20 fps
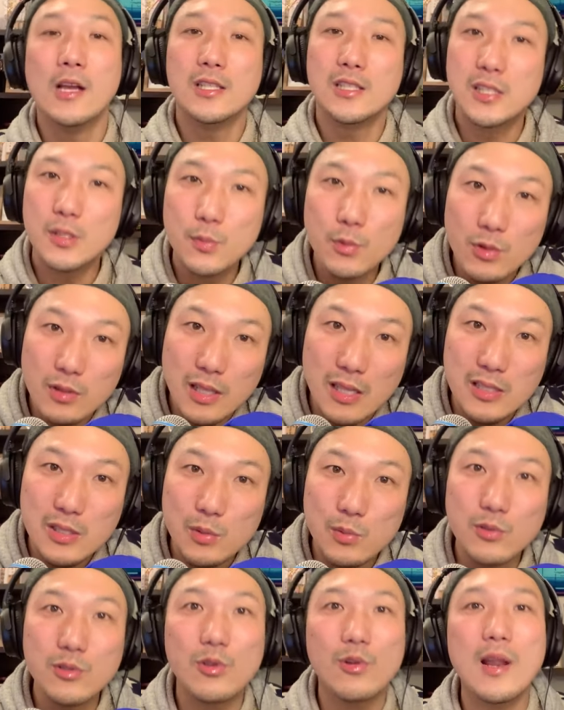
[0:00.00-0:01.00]
自分で自
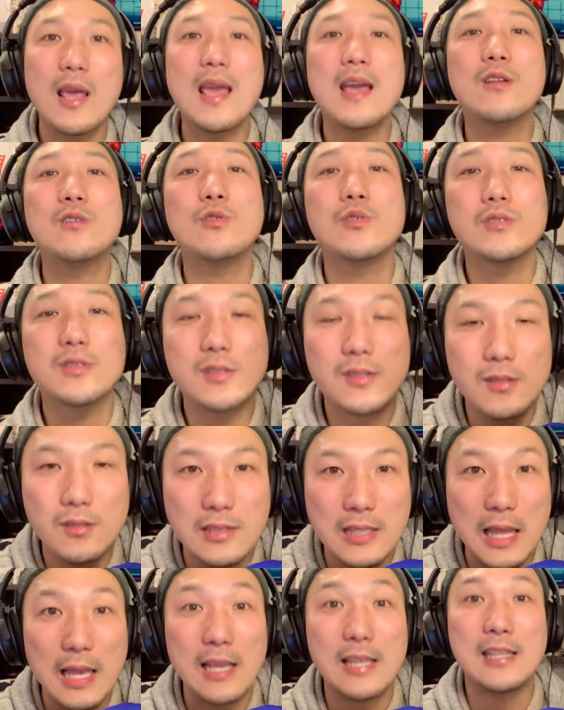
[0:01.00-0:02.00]
分のレールを作っ
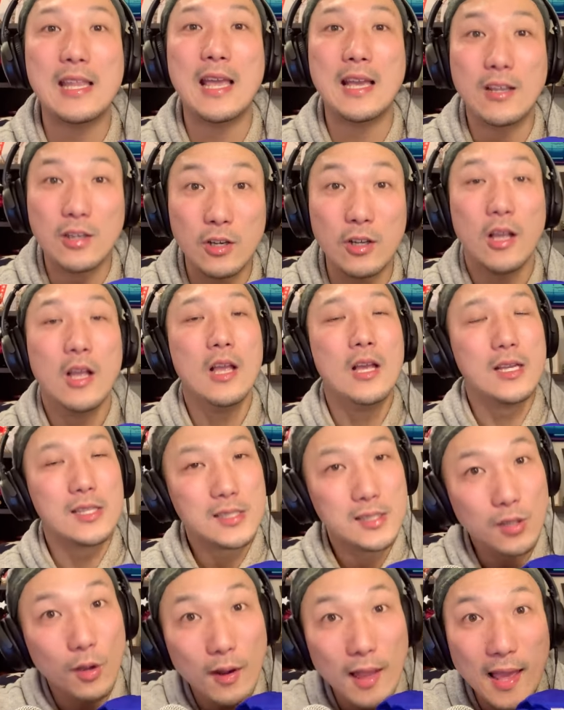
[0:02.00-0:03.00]
て生きていく
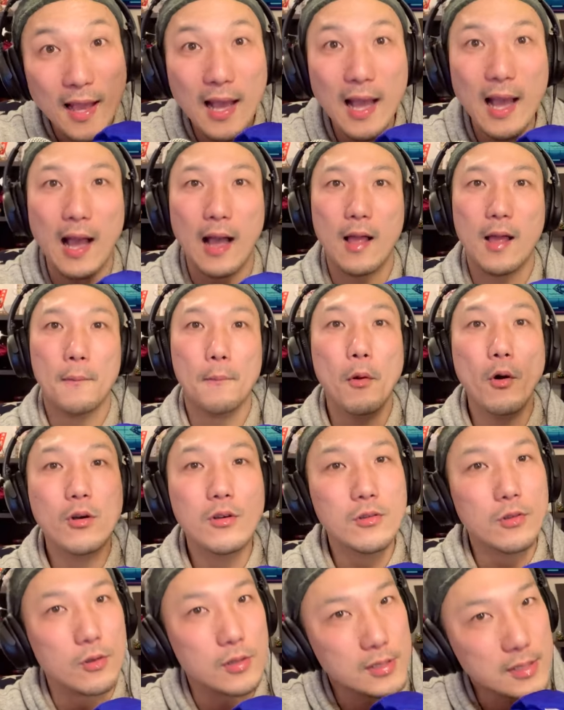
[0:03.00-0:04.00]
それが僕
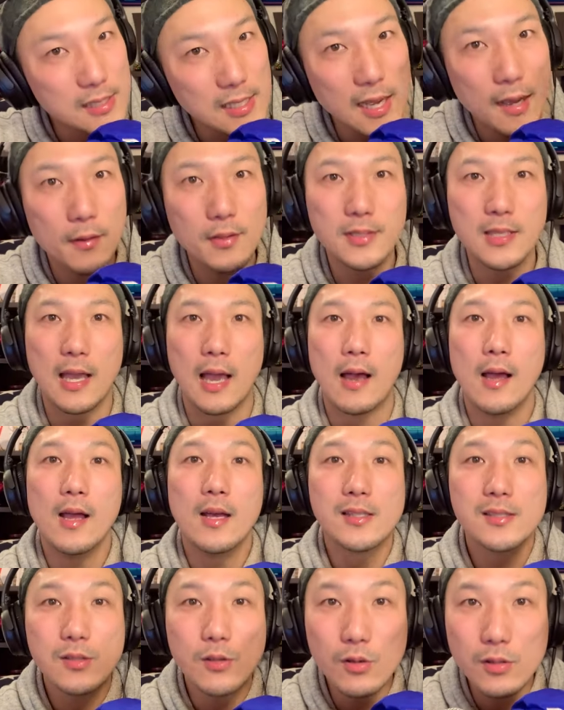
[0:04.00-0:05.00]
の幸せや
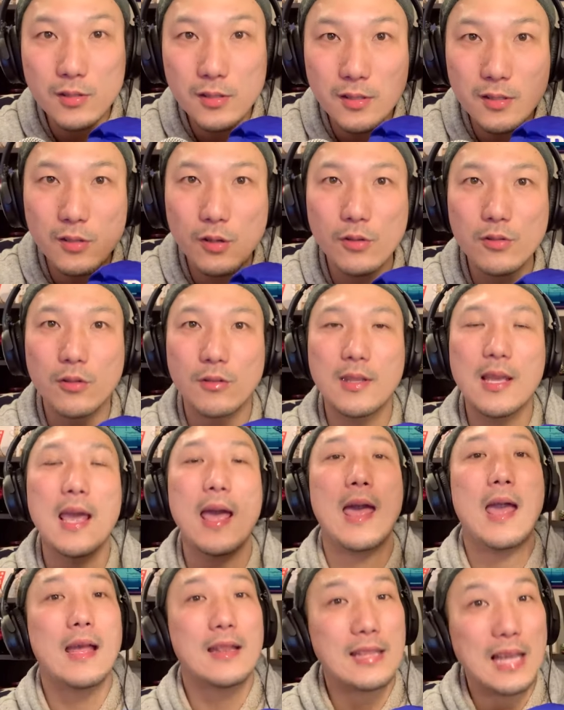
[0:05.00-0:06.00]
そうすることで
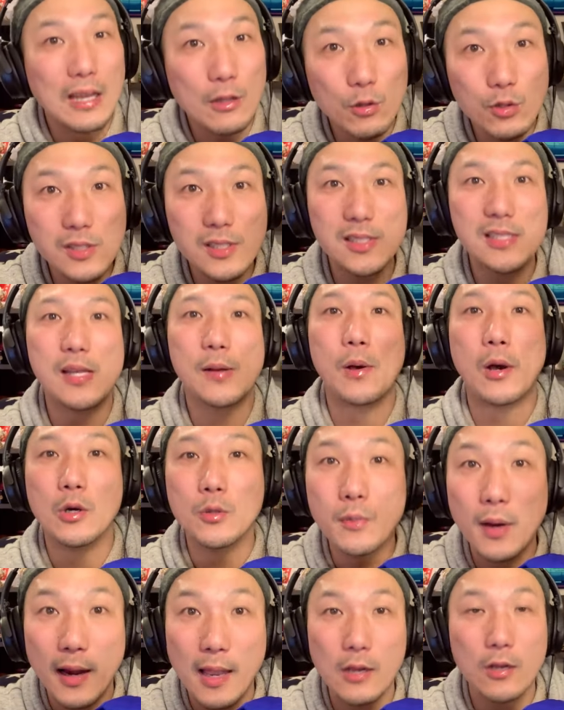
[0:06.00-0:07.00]
楽しさは生
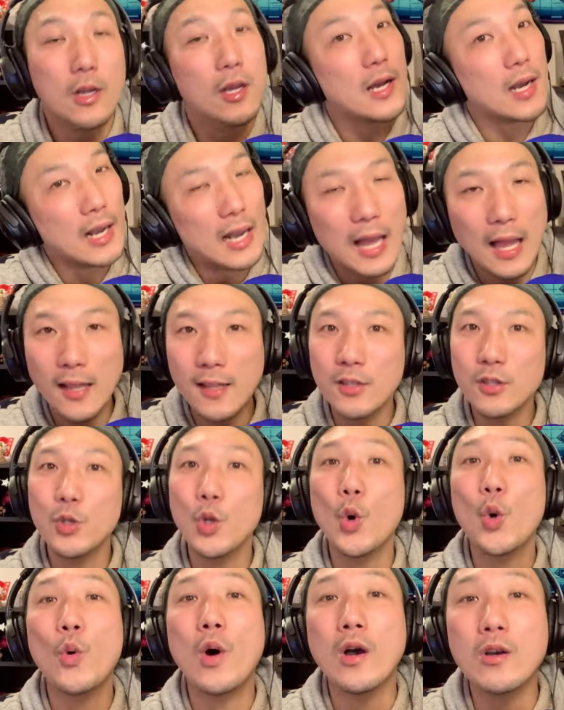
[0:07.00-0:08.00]
まれる感
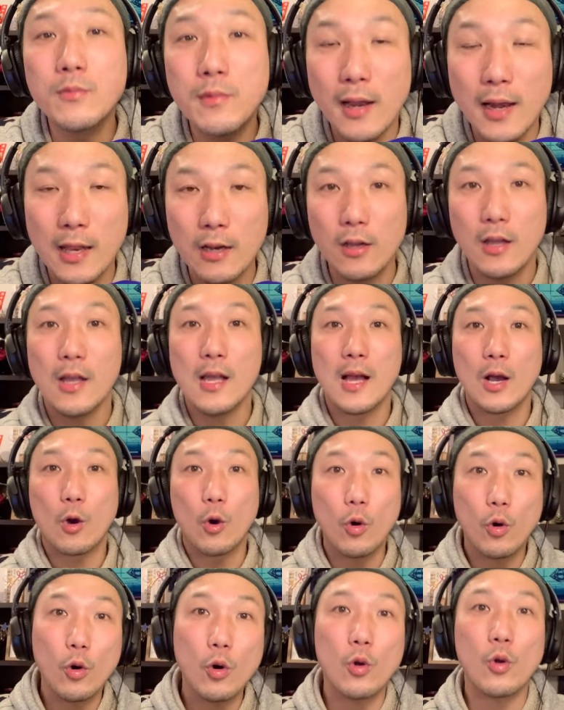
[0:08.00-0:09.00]
動は生まれる
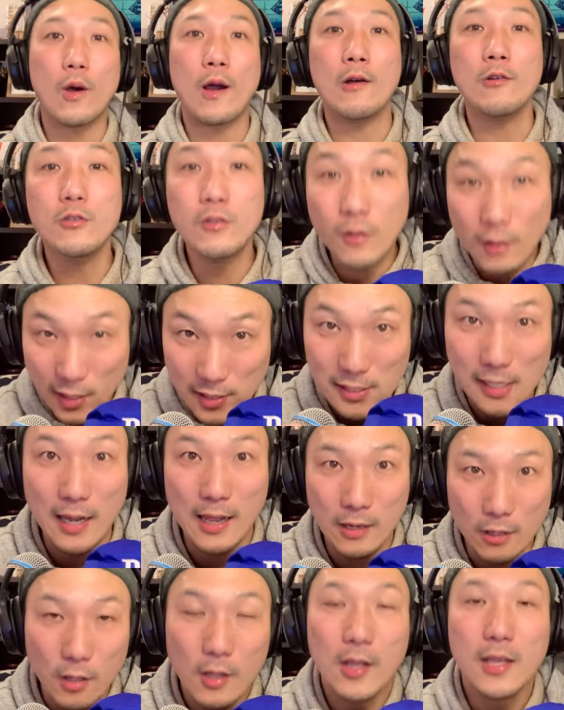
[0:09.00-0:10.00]
心が動かされ
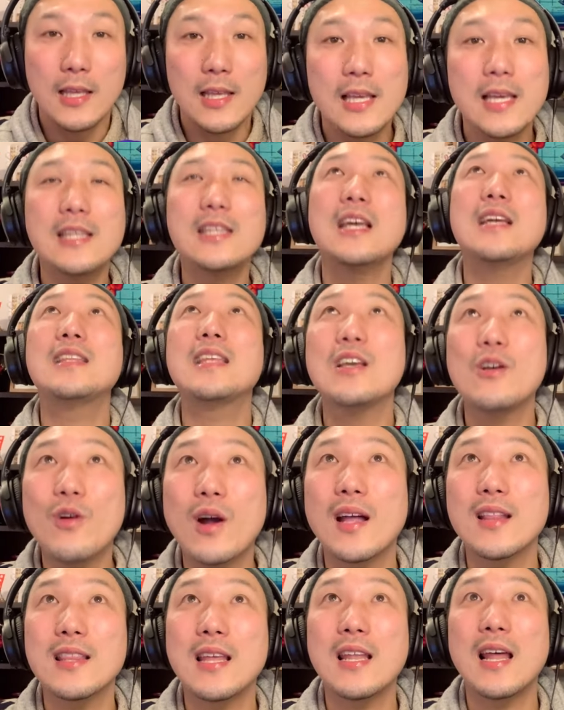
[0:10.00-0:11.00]
る生きていてよ
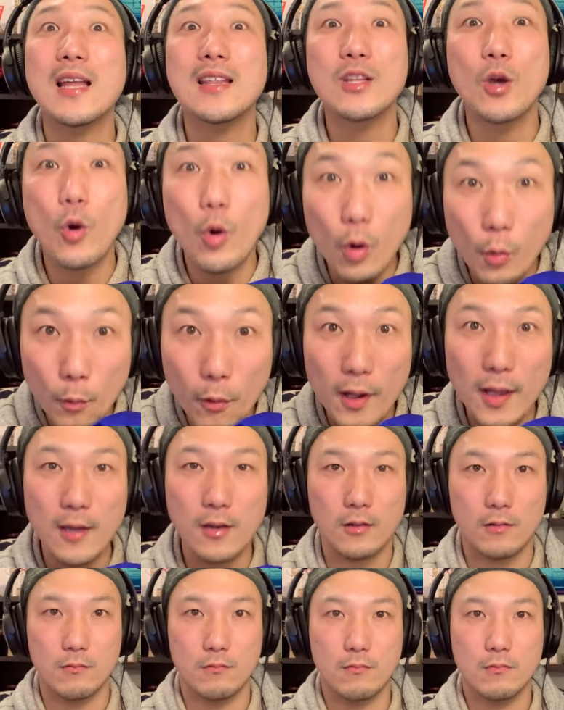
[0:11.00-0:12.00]
かったなって思え
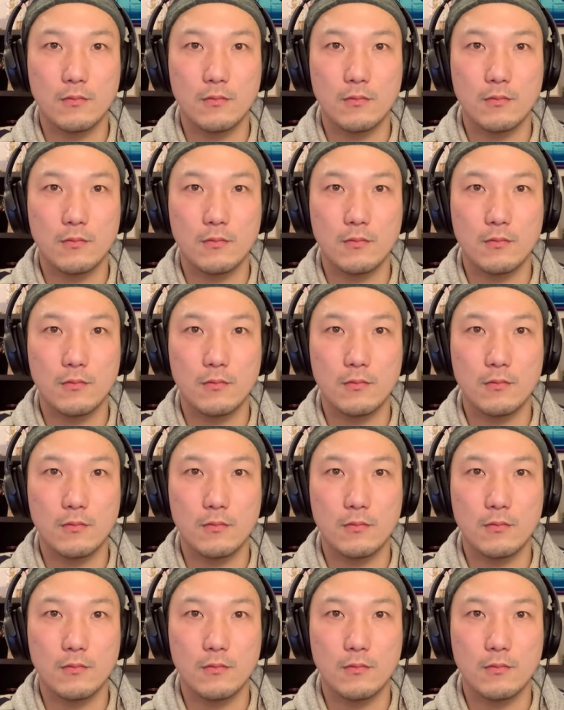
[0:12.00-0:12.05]
る